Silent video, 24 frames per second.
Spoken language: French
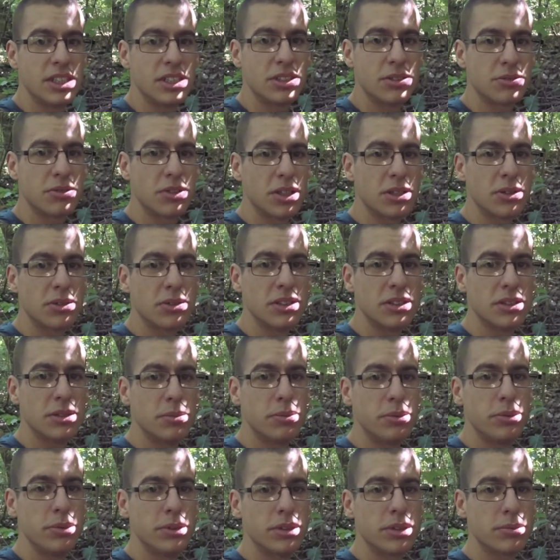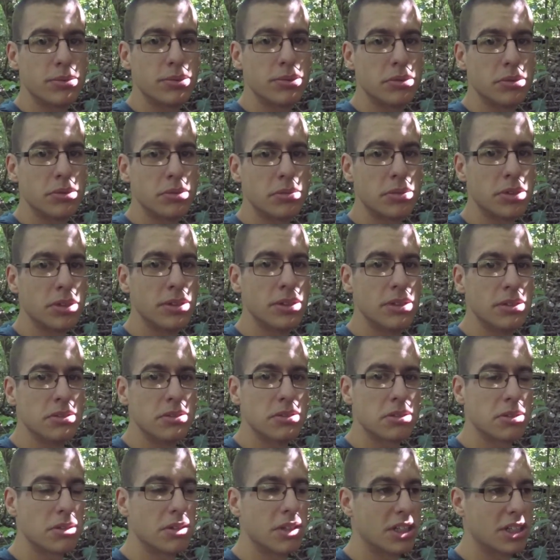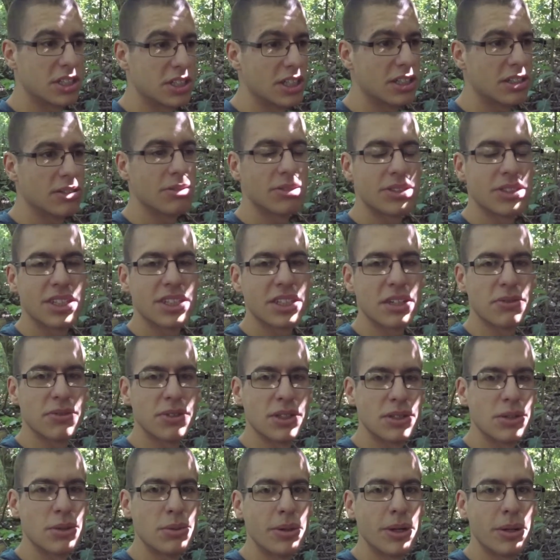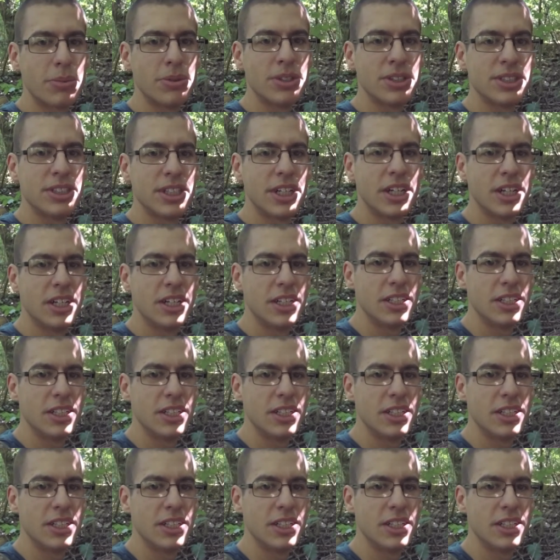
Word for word: je vois qu'on est de plus en plus nombreux sur la chaîne, donc ça, ça fait super plaisir.